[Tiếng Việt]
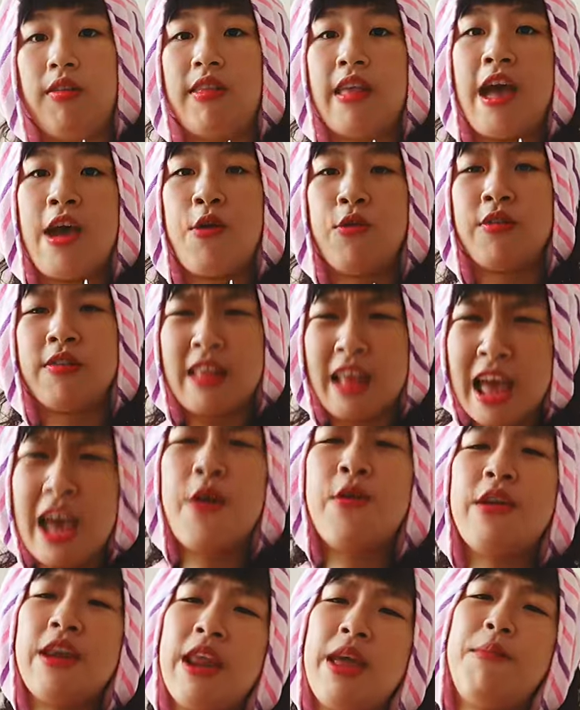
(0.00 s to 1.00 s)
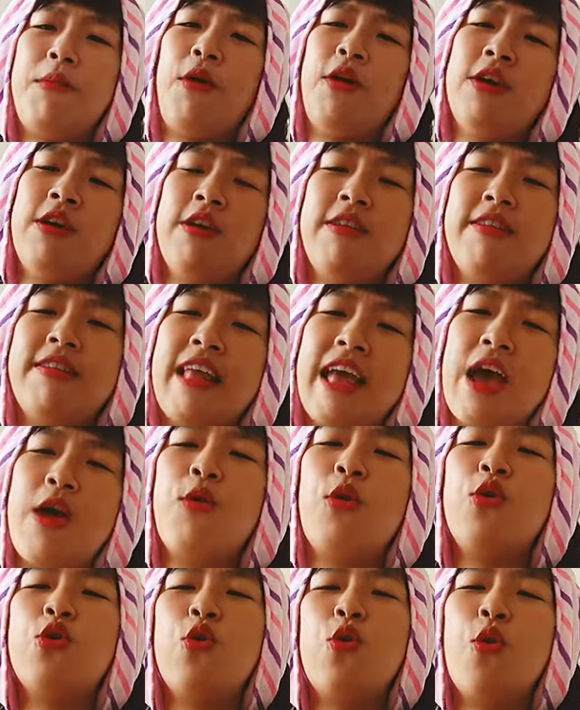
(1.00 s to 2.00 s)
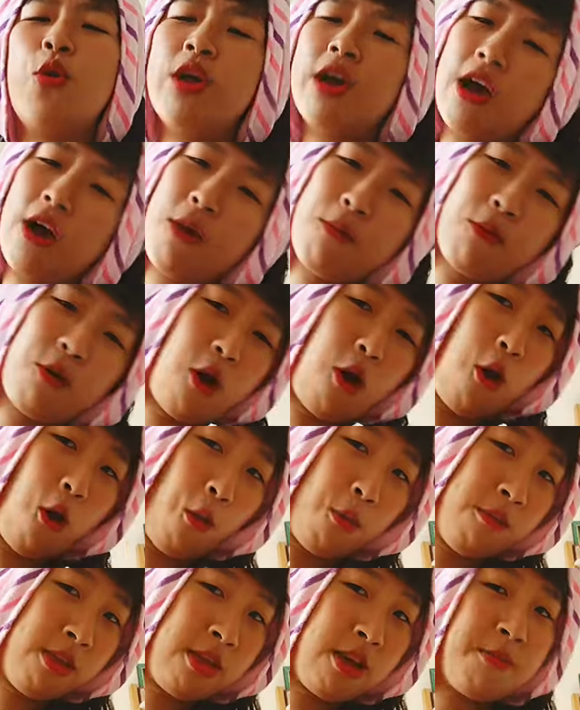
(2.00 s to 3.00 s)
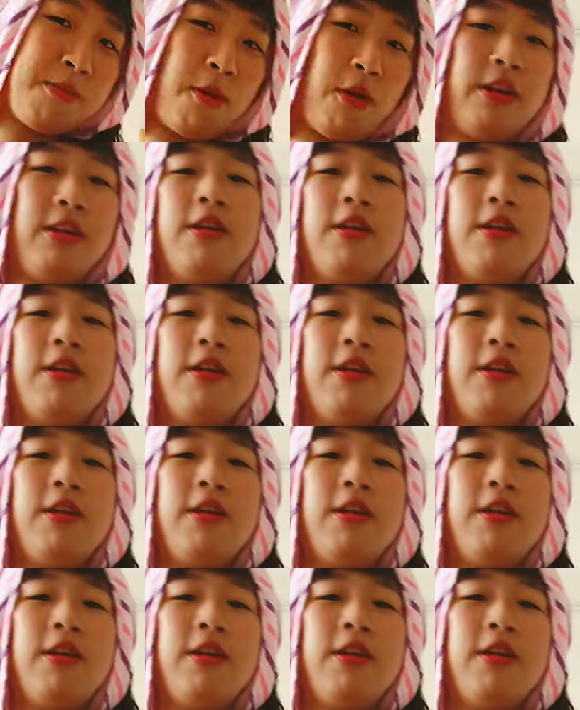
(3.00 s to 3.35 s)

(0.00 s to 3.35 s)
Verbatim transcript: Sao sao, giờ này mọi người sao, có vui không, có ổn chứ, mọi